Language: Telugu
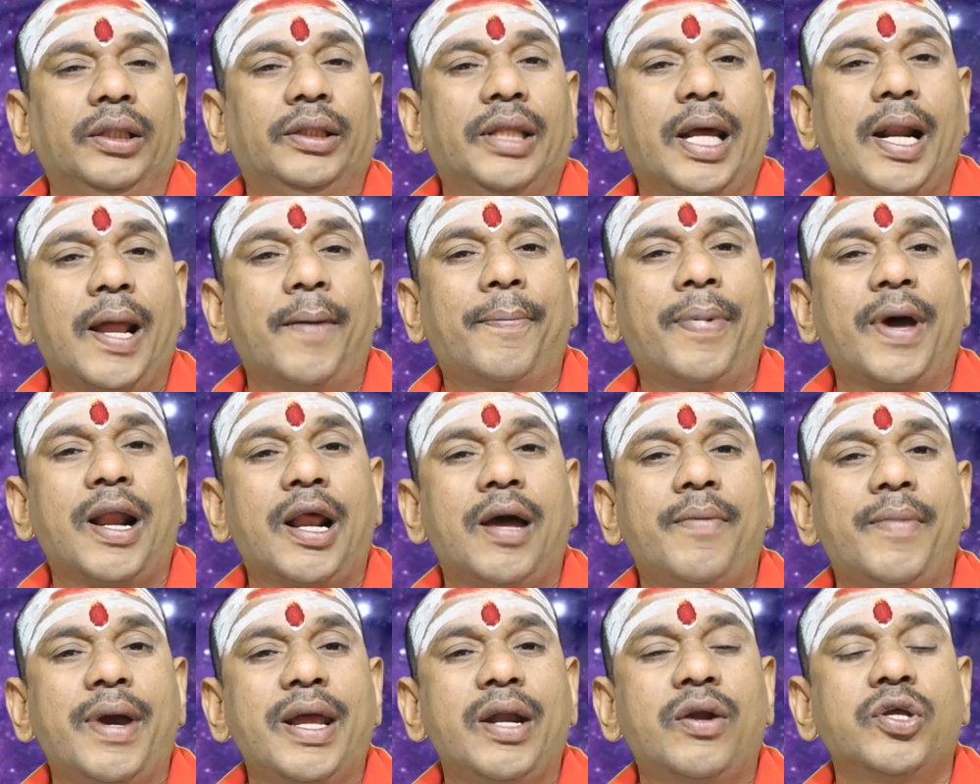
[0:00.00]

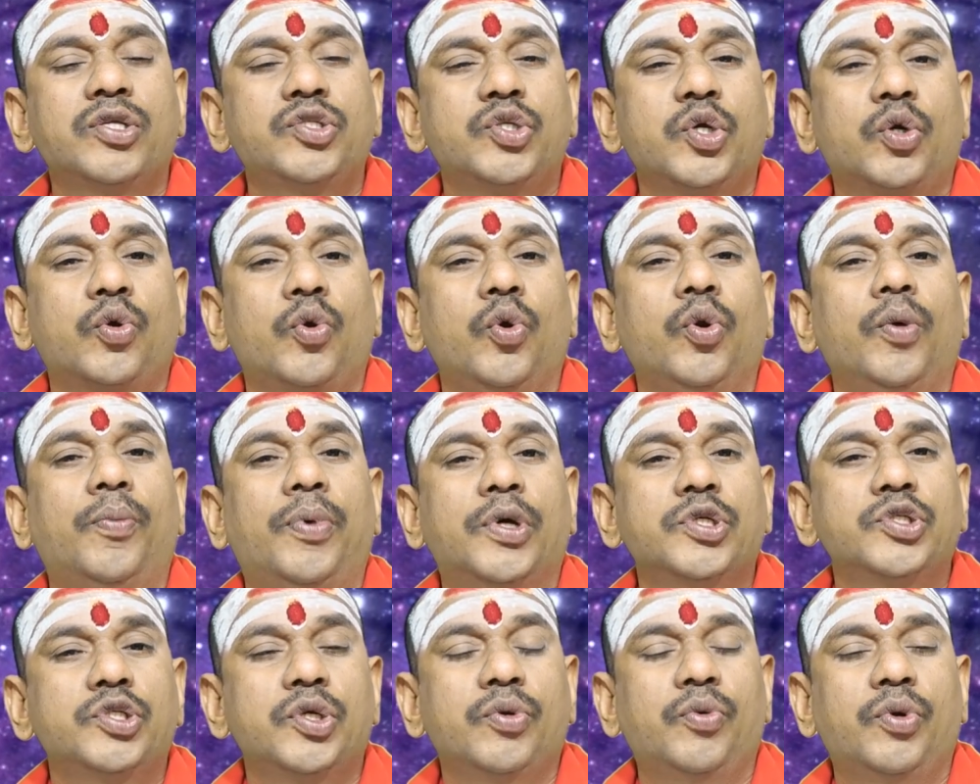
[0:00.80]
ధనపరమైన చిక్కులు
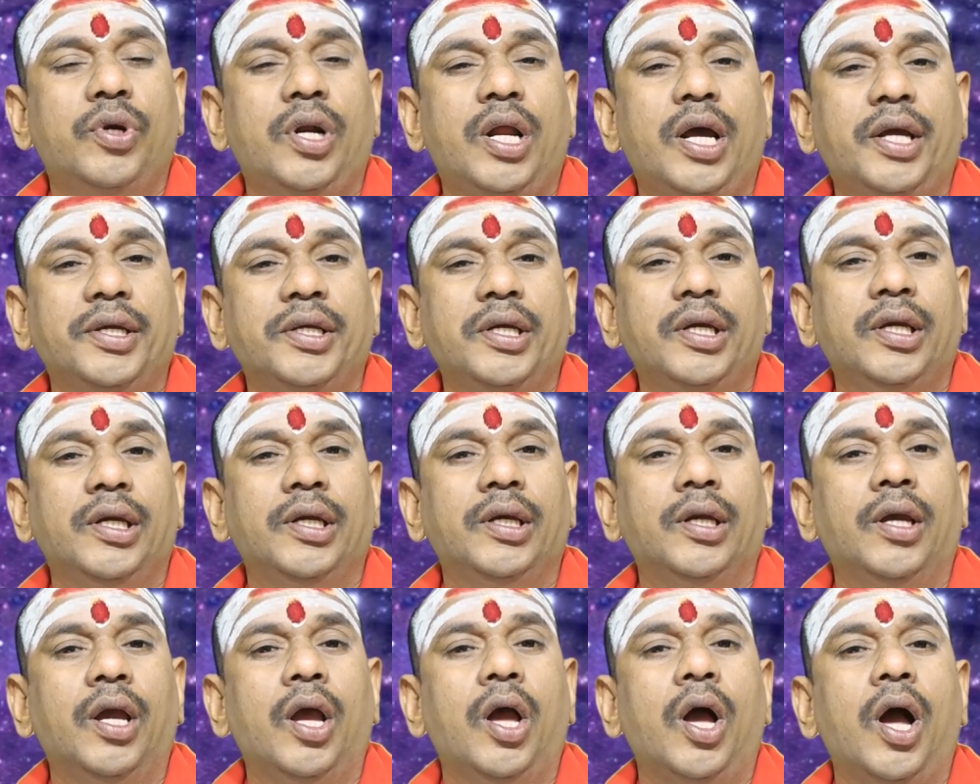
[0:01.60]
పొంచి ఉన్నాయి
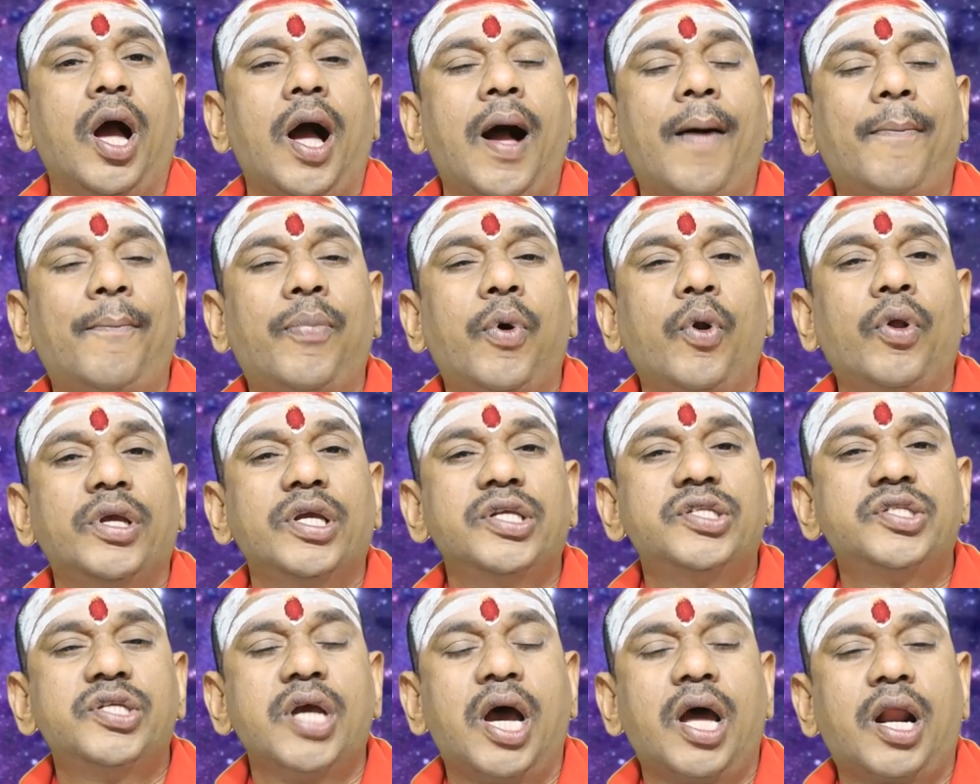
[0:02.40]
అప్పులు
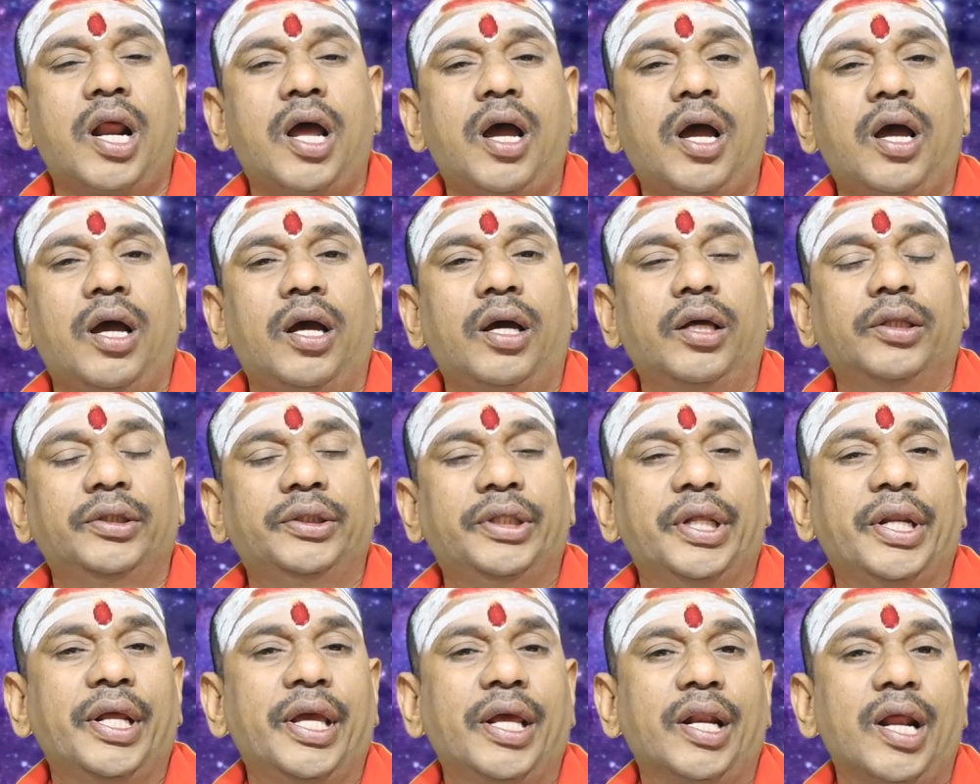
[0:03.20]
ఇచ్చారా
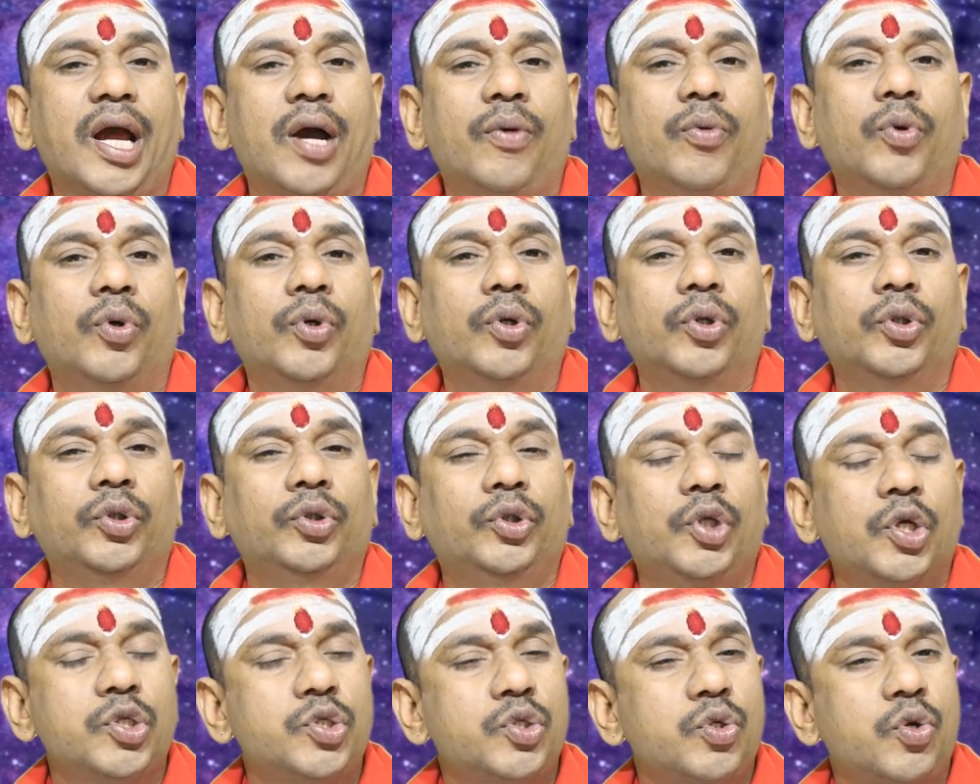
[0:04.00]
తిరిగి రావు
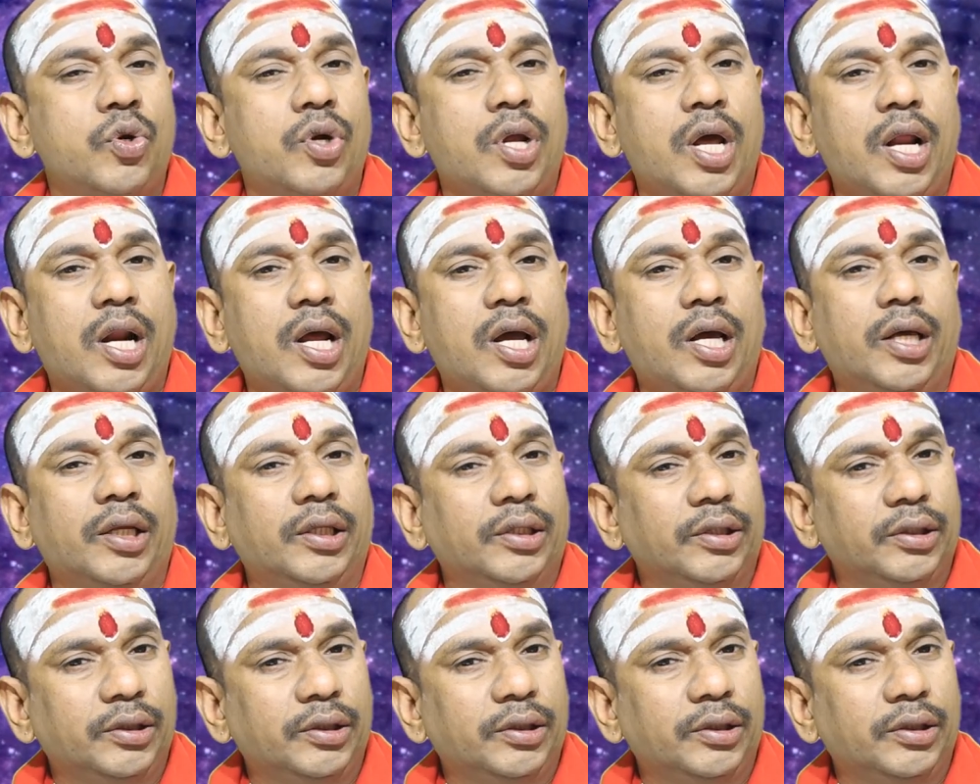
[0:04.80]
తెచ్చుకున్నారా